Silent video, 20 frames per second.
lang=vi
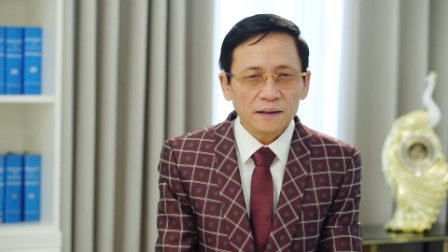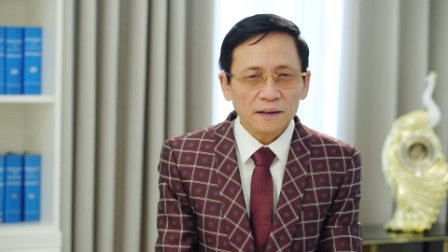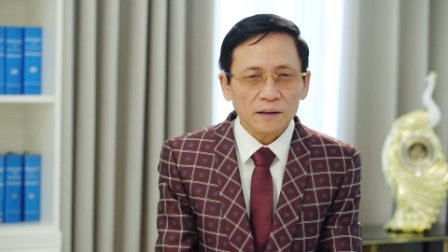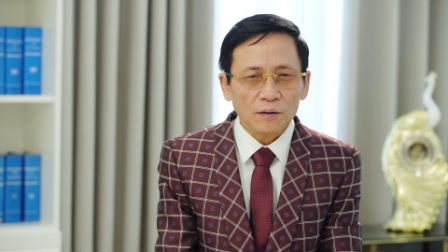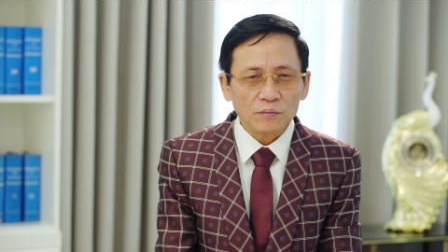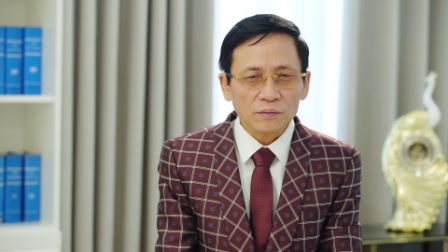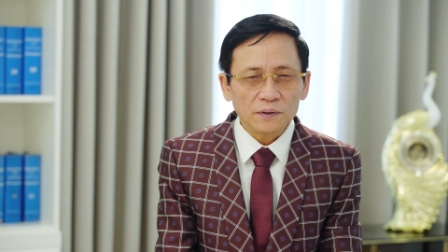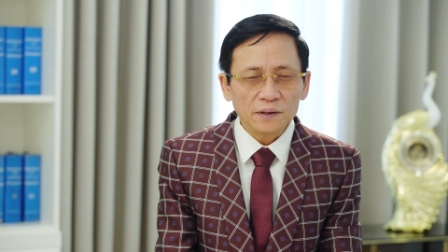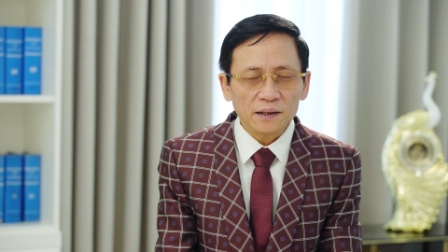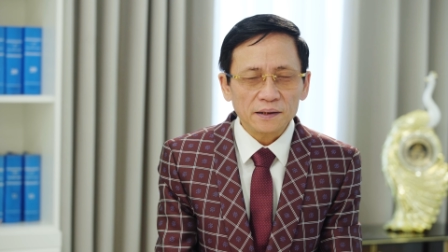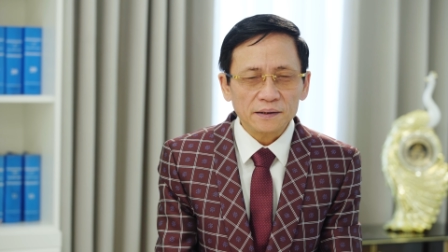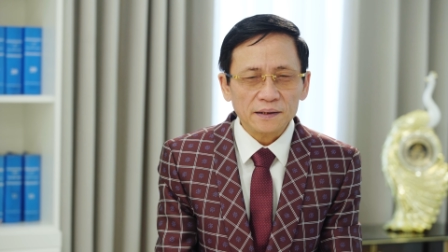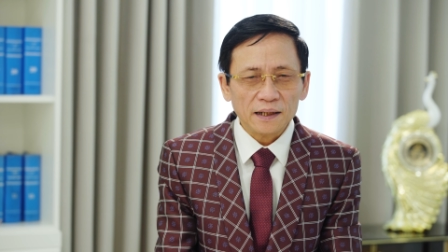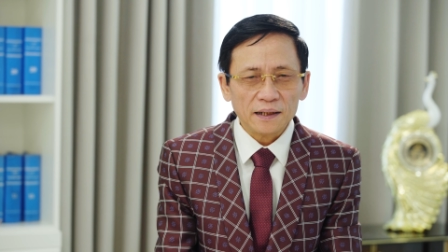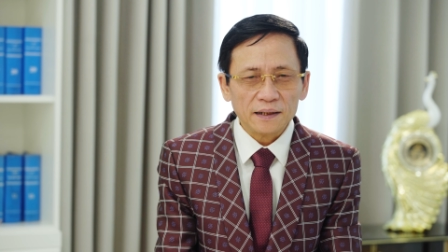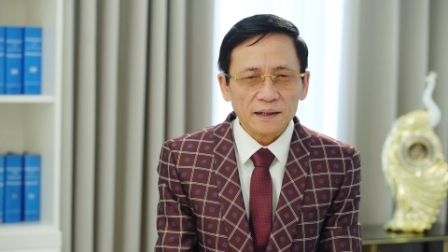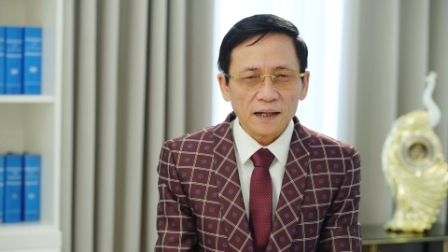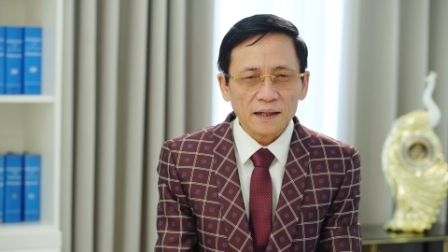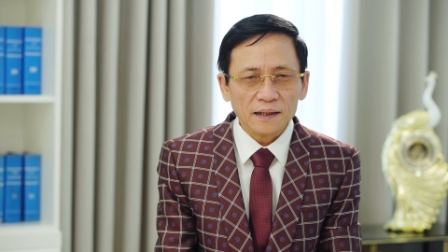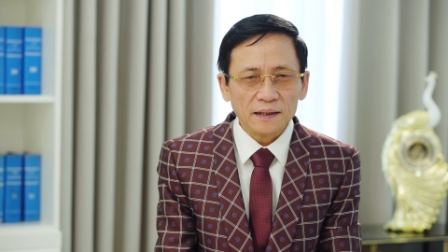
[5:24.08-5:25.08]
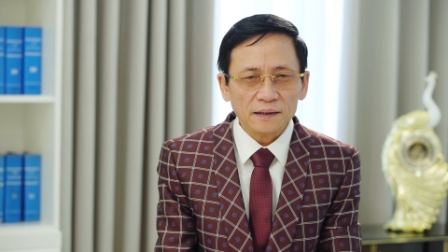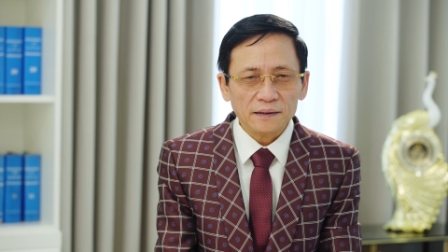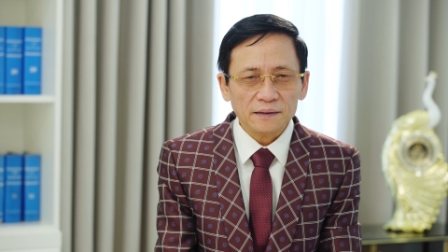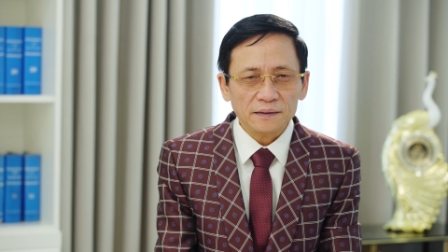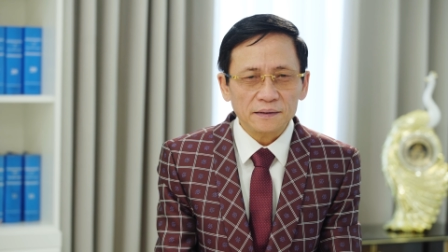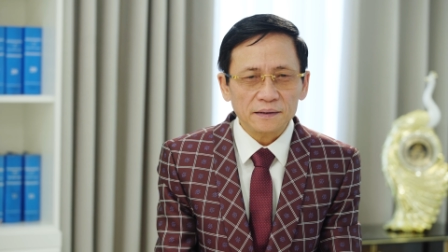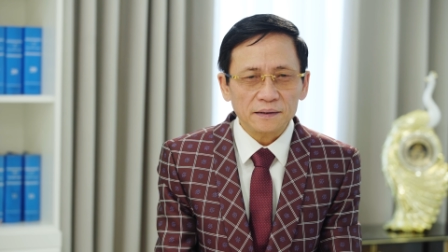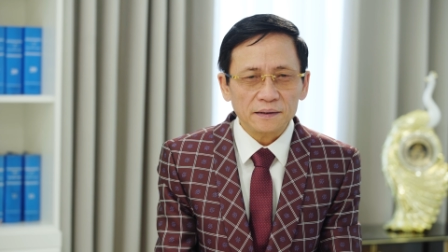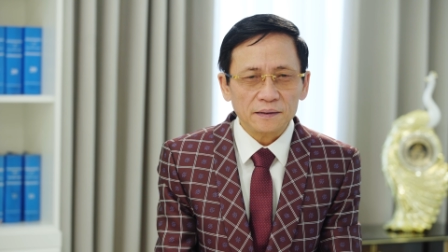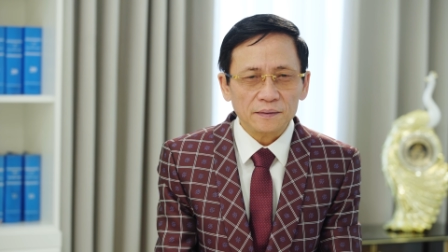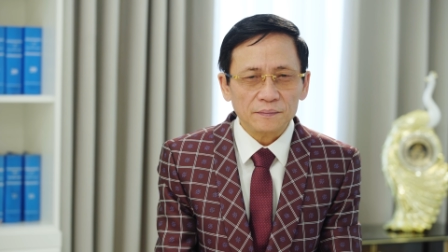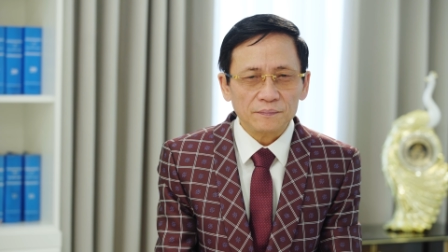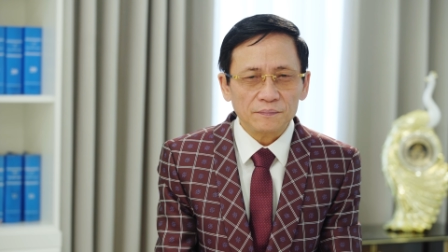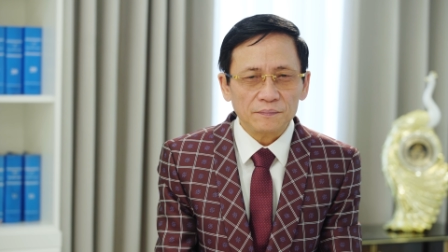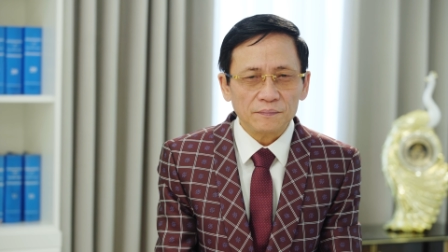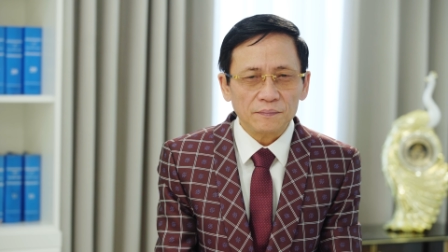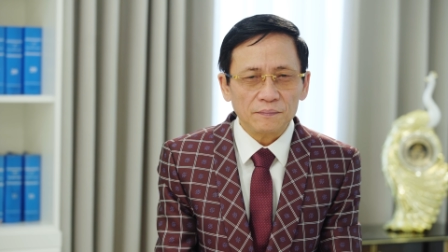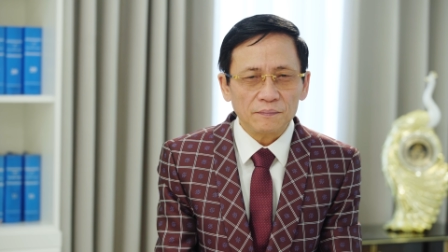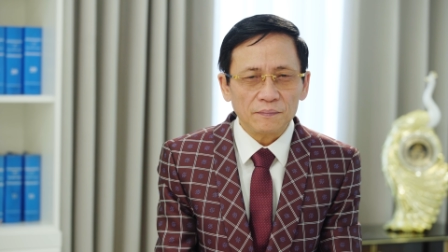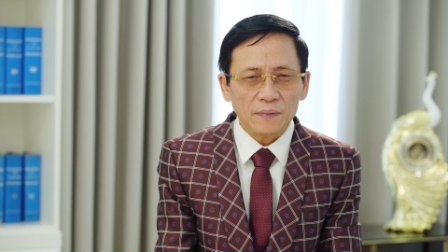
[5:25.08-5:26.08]
không đưa ra các cái dự
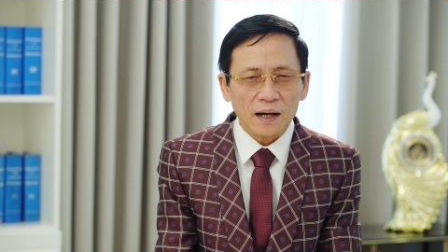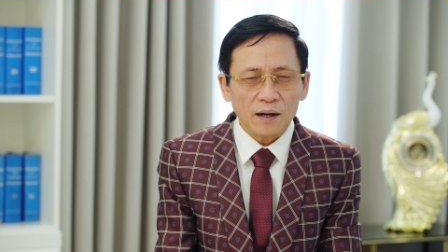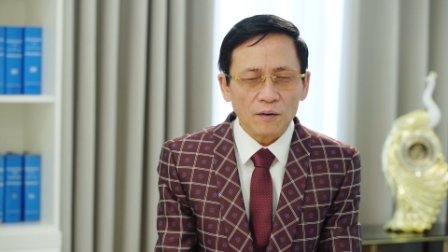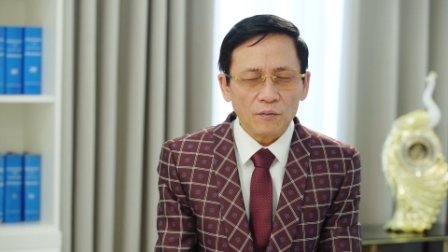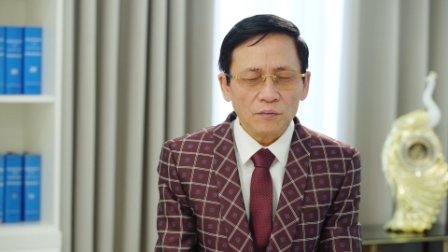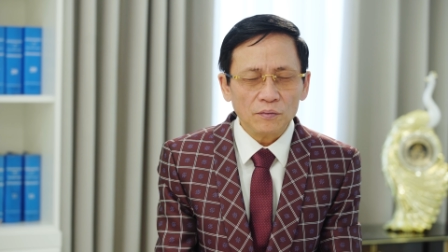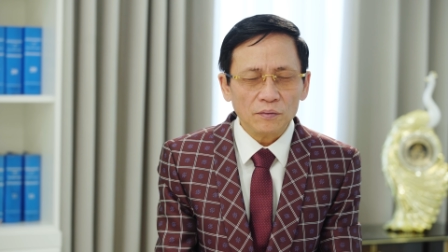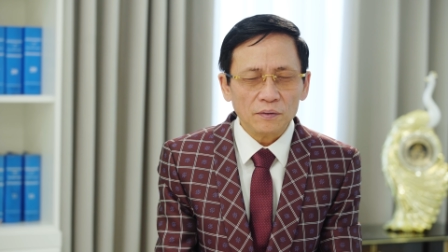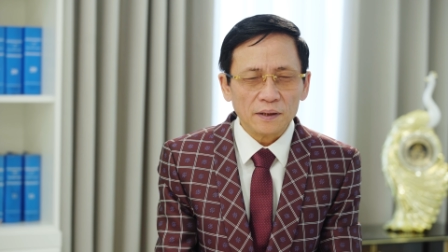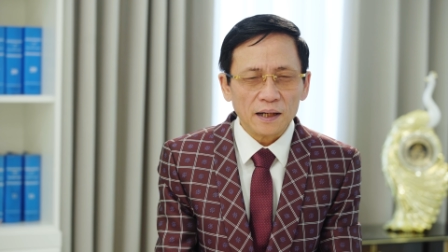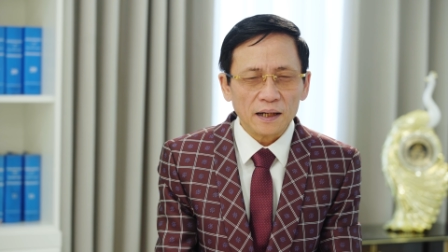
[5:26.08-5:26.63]
báo,